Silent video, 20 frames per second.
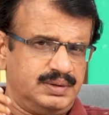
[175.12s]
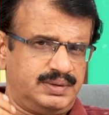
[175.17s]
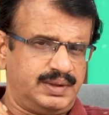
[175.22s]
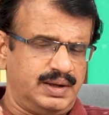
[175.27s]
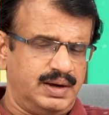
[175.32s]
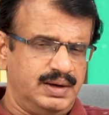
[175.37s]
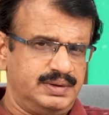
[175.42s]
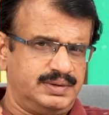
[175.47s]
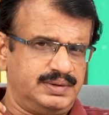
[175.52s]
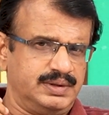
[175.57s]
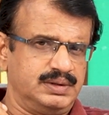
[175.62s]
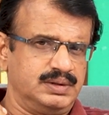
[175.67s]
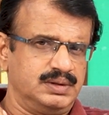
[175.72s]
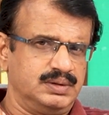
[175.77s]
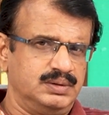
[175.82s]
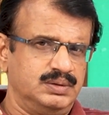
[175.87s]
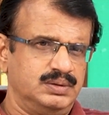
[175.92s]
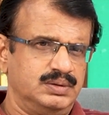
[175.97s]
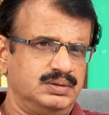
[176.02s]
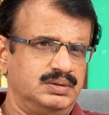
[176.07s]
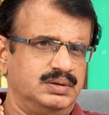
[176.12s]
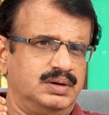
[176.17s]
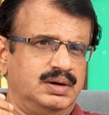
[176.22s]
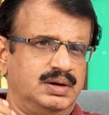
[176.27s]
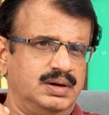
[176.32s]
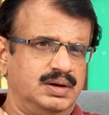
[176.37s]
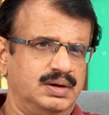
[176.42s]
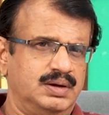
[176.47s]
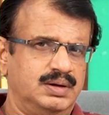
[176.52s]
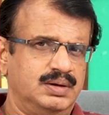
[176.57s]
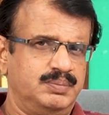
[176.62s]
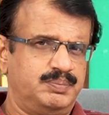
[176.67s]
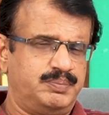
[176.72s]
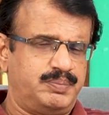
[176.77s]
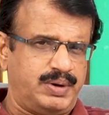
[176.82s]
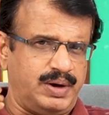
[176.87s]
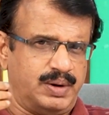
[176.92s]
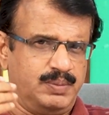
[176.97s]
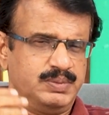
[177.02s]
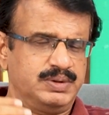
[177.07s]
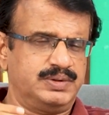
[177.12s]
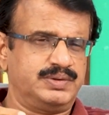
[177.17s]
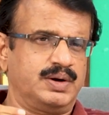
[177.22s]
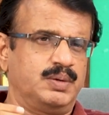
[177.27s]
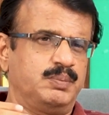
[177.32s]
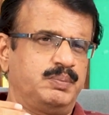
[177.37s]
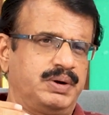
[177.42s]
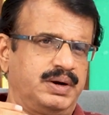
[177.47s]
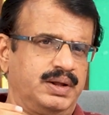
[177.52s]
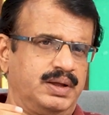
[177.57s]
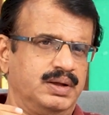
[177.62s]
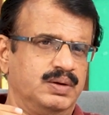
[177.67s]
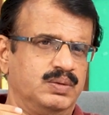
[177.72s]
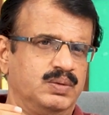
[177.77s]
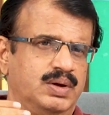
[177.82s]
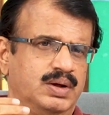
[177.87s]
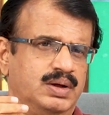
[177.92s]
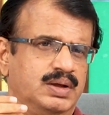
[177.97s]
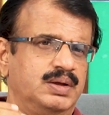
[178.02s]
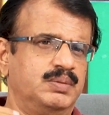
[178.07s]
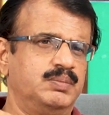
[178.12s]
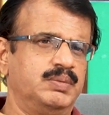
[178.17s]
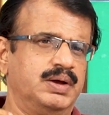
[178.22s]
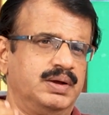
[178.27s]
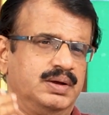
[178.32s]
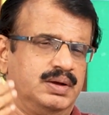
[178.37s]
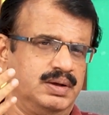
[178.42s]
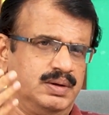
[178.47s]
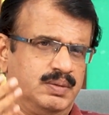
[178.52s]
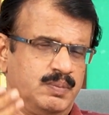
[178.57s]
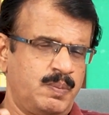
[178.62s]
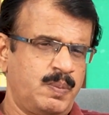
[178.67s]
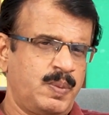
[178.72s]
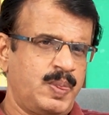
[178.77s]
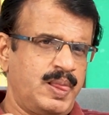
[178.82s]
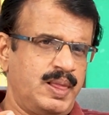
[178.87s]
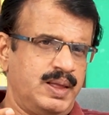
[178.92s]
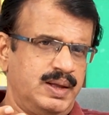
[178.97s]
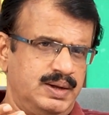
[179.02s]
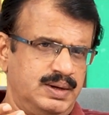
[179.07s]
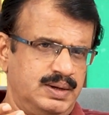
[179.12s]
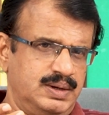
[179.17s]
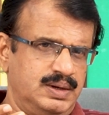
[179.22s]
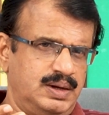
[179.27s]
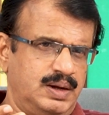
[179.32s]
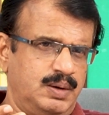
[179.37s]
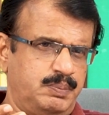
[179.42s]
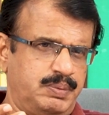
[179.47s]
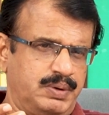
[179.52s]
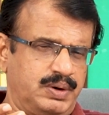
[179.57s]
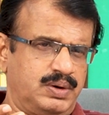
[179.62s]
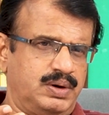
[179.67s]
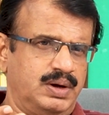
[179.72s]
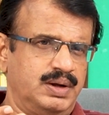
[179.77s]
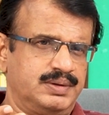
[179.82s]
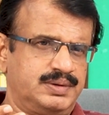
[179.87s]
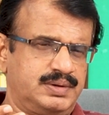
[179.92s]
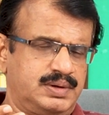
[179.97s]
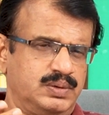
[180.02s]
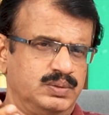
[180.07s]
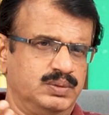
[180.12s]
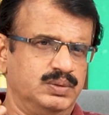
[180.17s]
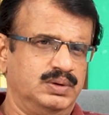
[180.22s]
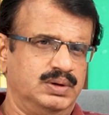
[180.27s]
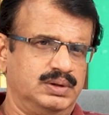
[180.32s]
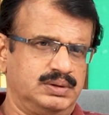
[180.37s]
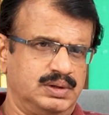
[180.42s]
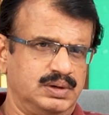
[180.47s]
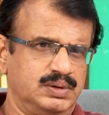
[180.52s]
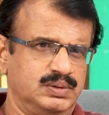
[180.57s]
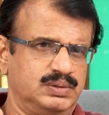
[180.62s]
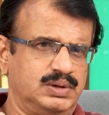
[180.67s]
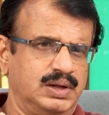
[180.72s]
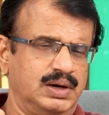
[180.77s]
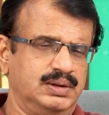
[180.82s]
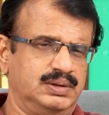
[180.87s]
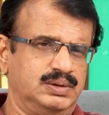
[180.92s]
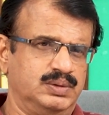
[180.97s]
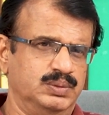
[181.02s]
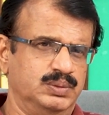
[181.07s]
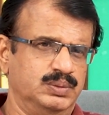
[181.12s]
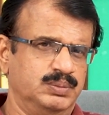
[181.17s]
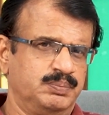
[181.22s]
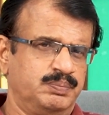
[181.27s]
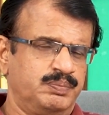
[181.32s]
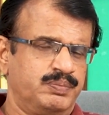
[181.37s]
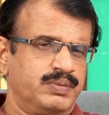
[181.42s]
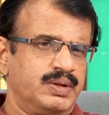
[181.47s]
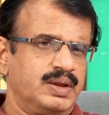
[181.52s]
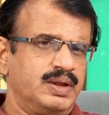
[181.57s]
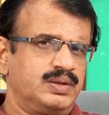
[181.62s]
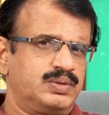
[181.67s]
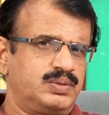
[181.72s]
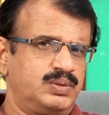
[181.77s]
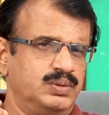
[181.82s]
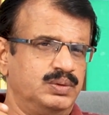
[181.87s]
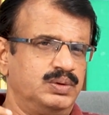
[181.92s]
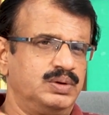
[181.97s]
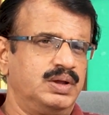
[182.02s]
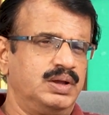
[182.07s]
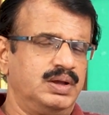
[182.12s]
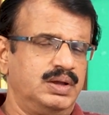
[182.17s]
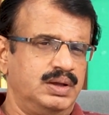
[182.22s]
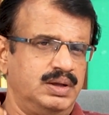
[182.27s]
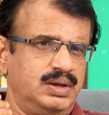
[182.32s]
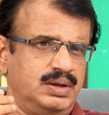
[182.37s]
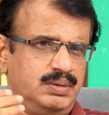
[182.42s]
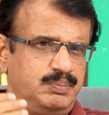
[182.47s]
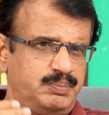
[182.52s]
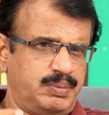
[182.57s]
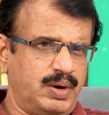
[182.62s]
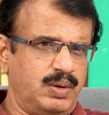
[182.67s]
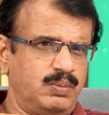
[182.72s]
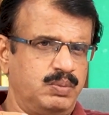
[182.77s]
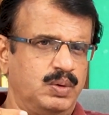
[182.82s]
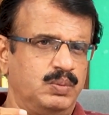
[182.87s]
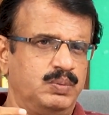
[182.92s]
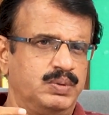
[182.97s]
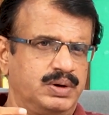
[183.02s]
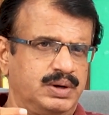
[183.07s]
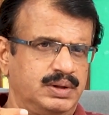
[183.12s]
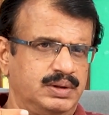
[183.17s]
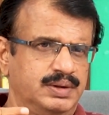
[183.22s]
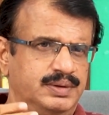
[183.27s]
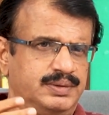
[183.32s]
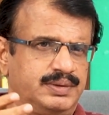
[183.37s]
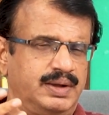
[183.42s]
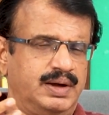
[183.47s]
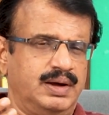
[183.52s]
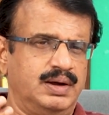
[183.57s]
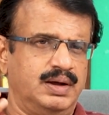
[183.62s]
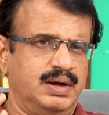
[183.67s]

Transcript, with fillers: సాయిచంద్ ప్రేమించినప్పటికీ కూడా ఈమె అప్పర్ కాస్ట్ అతను దళితు సో ఈ ప్రాబ్లం ఉంటుంది సా